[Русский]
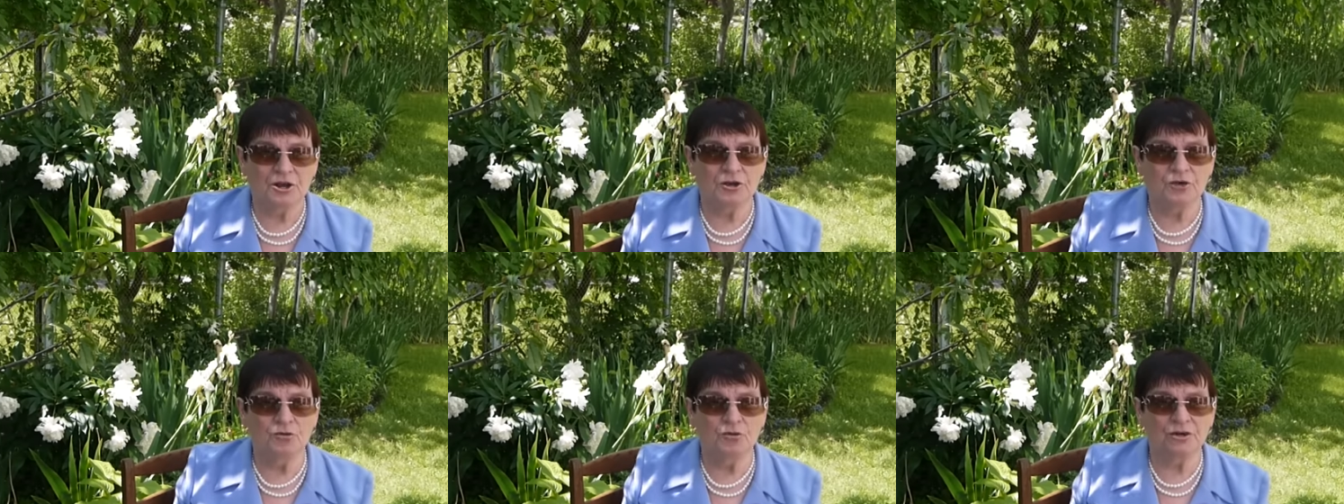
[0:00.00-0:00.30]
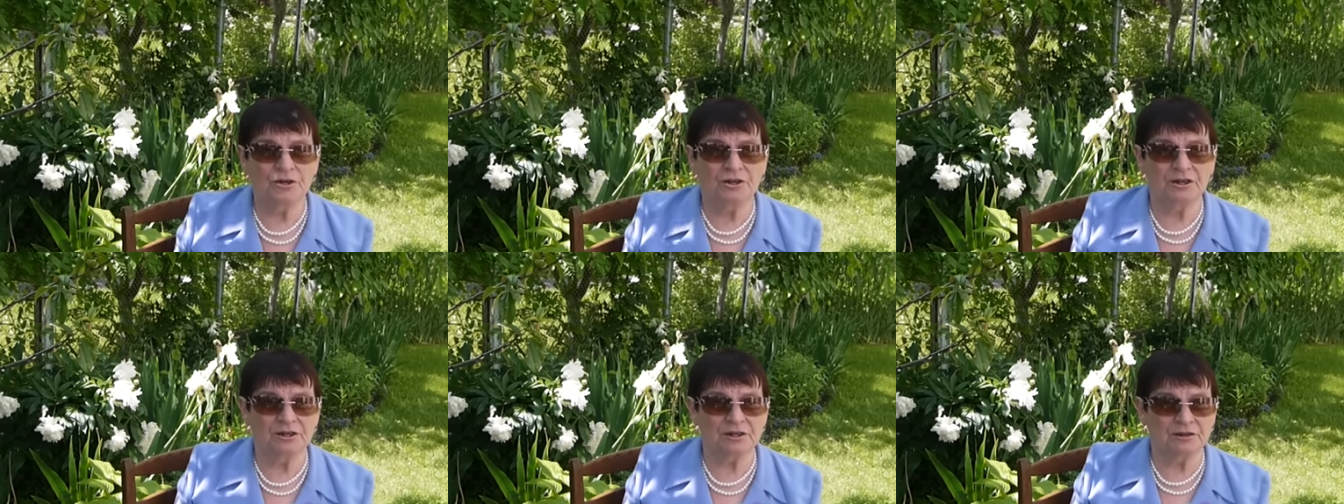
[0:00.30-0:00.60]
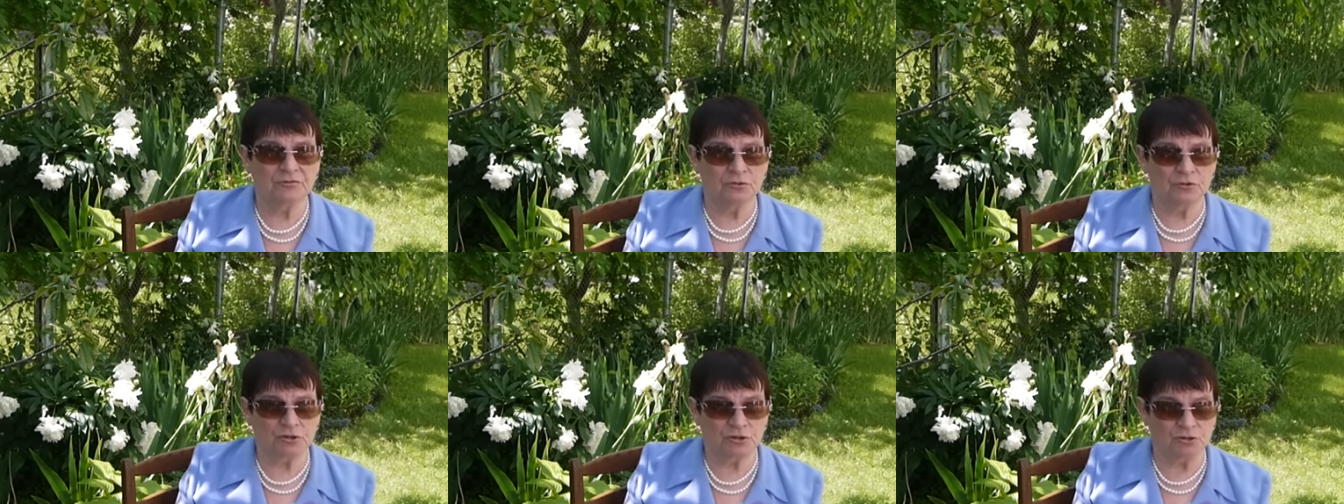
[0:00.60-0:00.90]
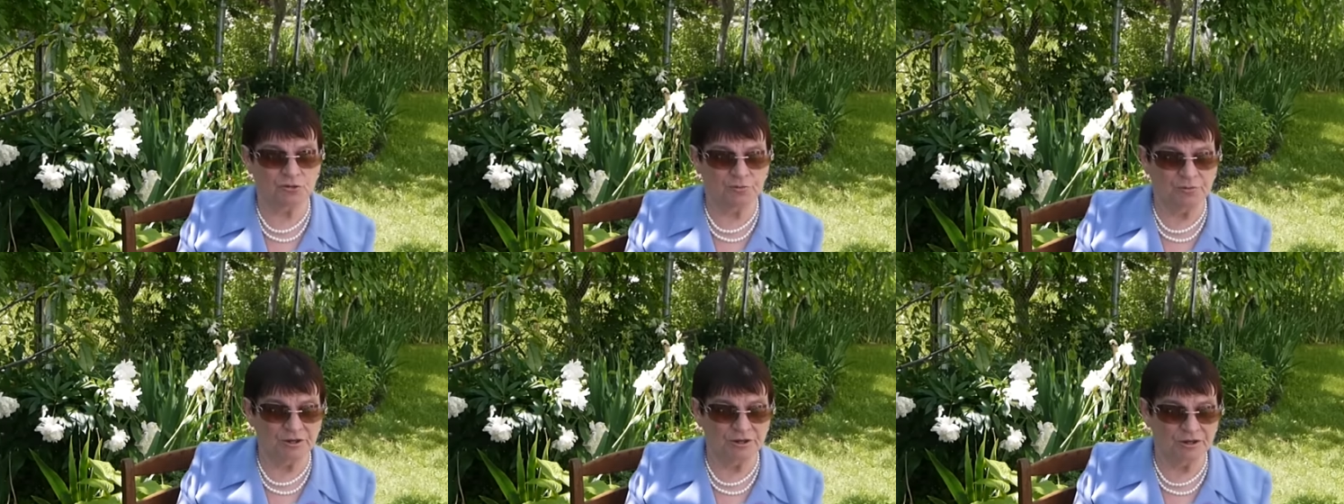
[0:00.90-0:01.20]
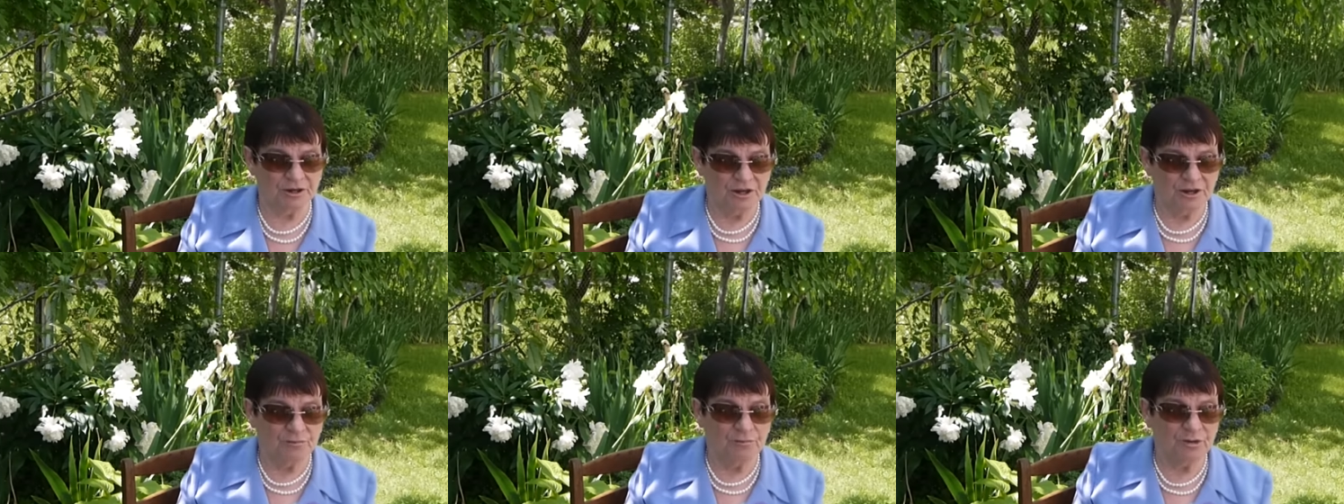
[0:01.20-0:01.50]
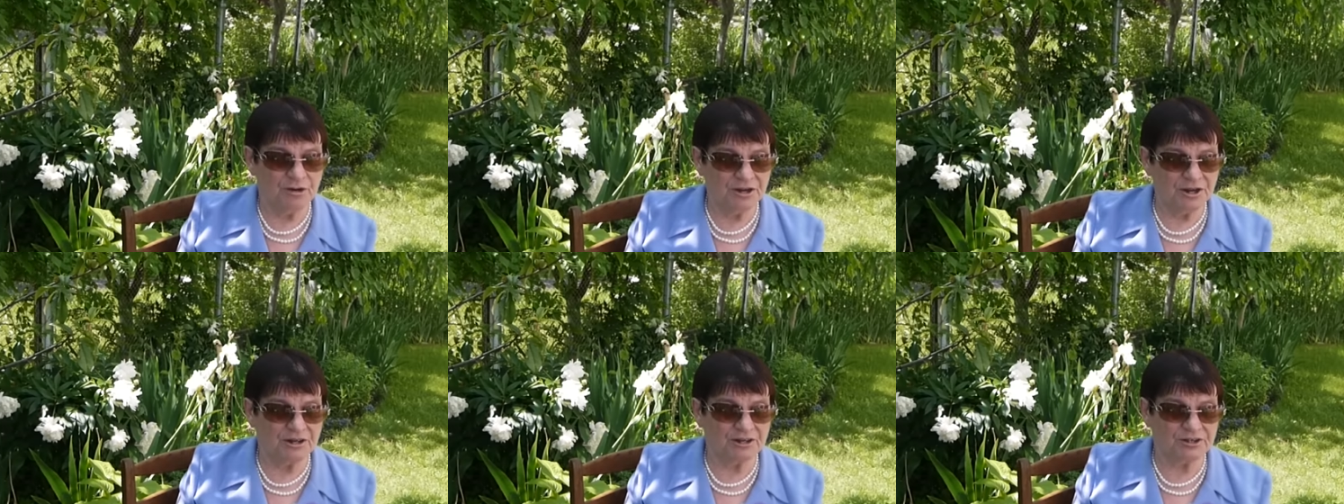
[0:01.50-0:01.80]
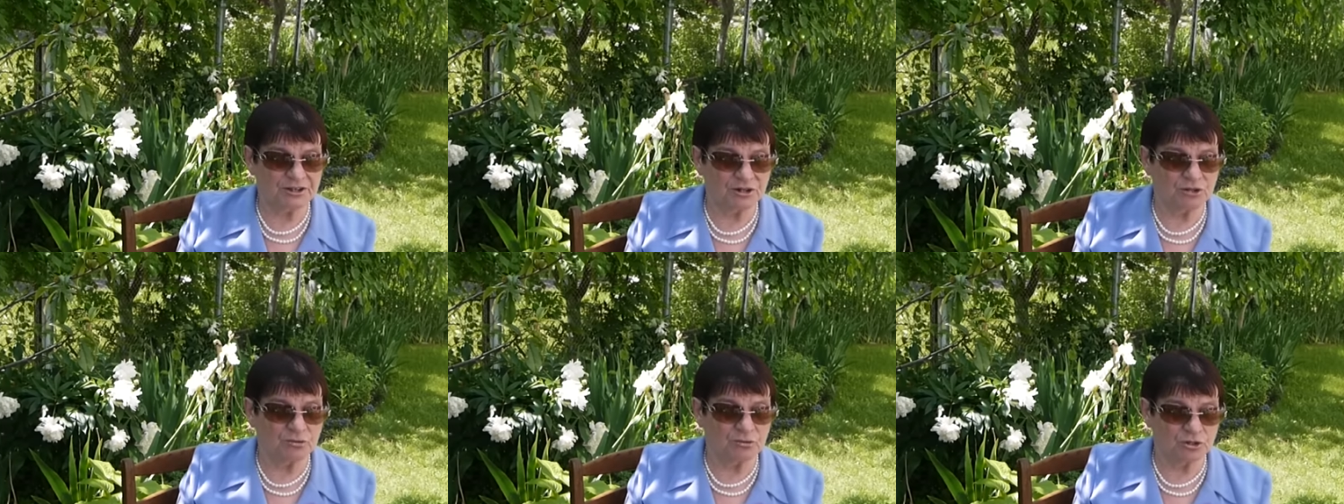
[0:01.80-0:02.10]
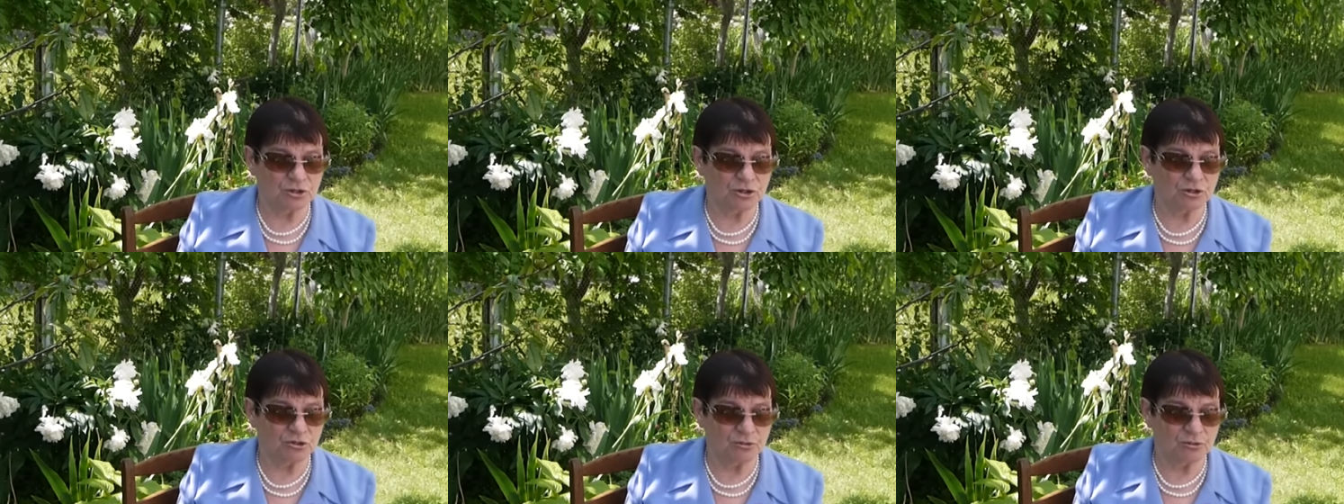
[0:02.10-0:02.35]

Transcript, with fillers: И он для того, чтобы боялся тоже,